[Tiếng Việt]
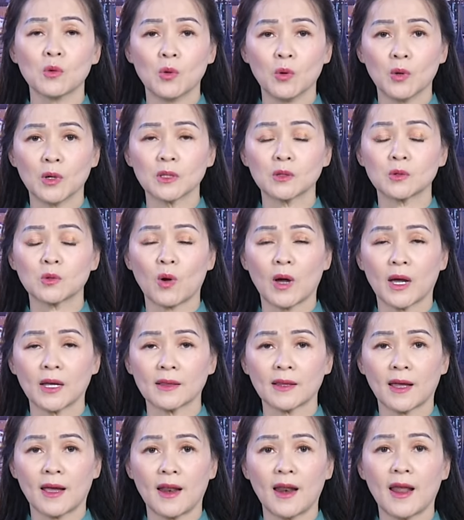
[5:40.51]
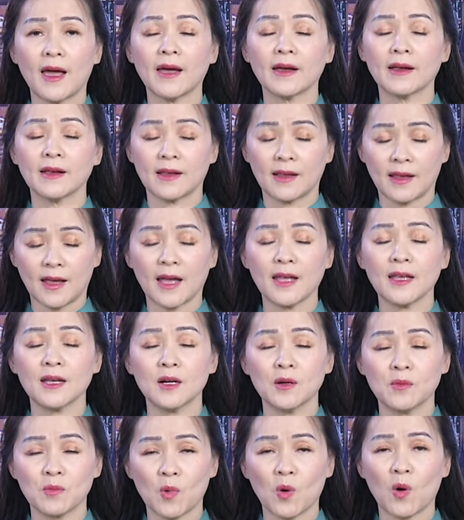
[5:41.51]
của tòa án Thái Lan
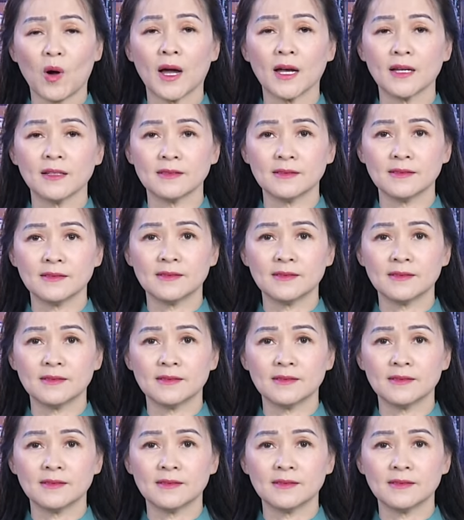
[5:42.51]
ngày hôm qua.